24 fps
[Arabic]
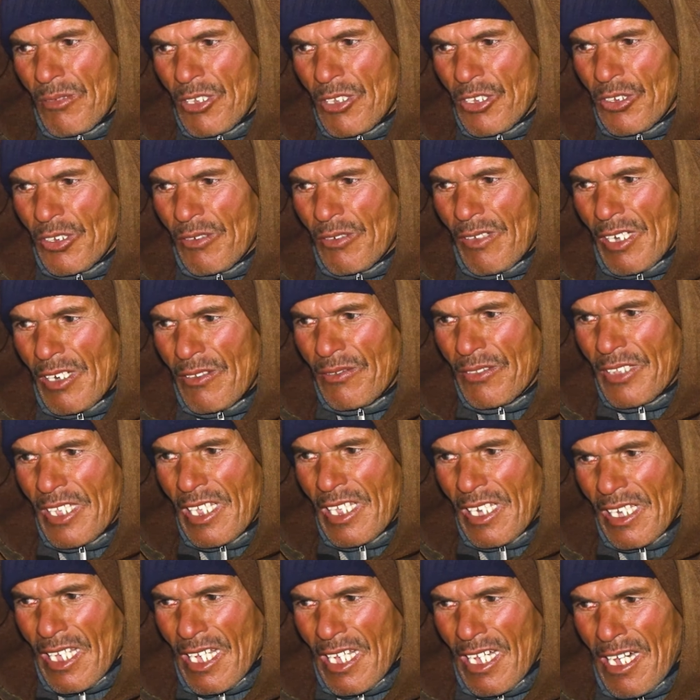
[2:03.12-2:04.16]
ماشي ولفت
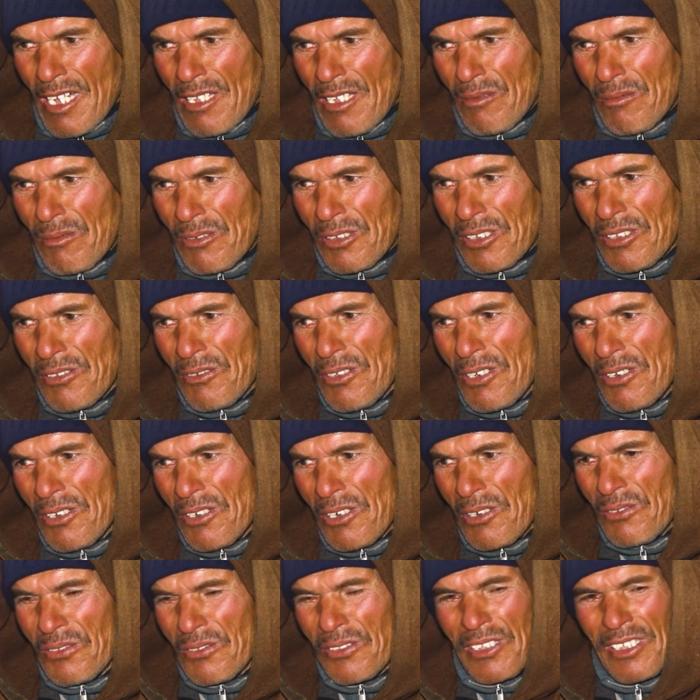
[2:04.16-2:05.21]
يلا غالب كيف
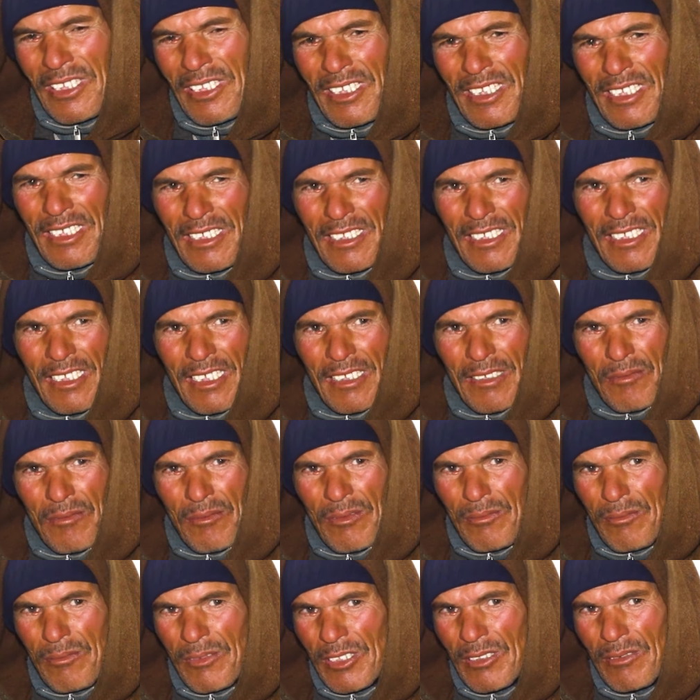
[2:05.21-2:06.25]
ولفت
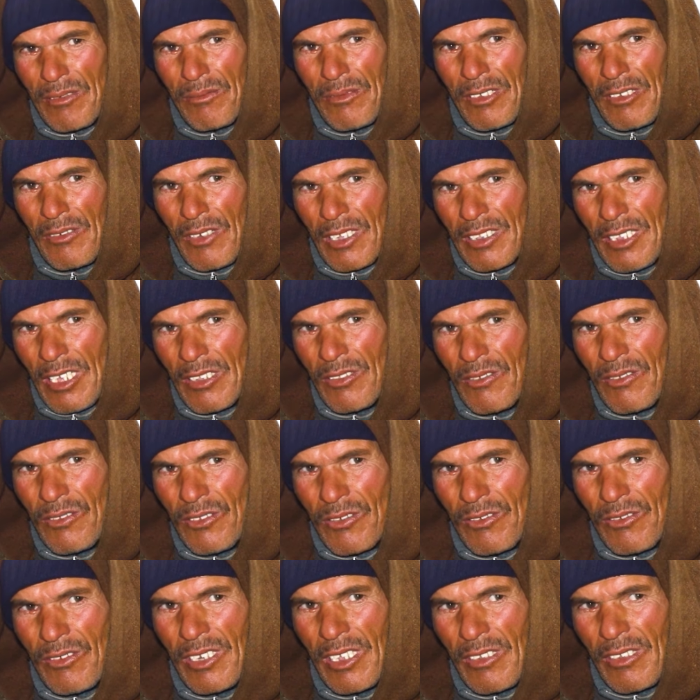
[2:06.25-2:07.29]
مادام الواحد عنده
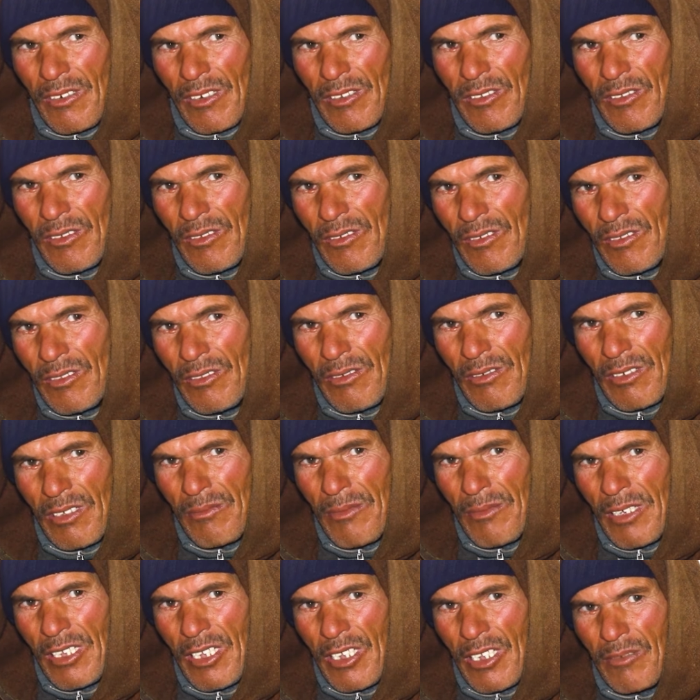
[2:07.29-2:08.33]
سكنه يروح لسكنته كي
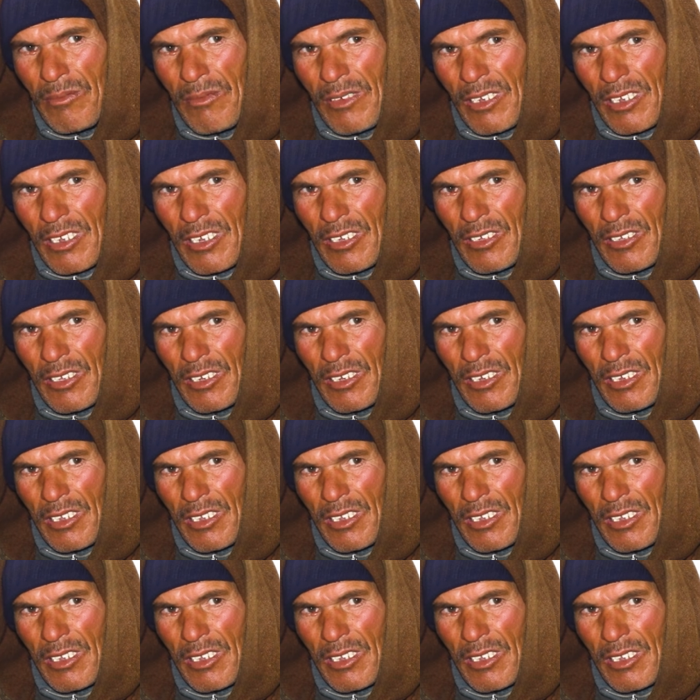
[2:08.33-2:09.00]
مكاش مكاش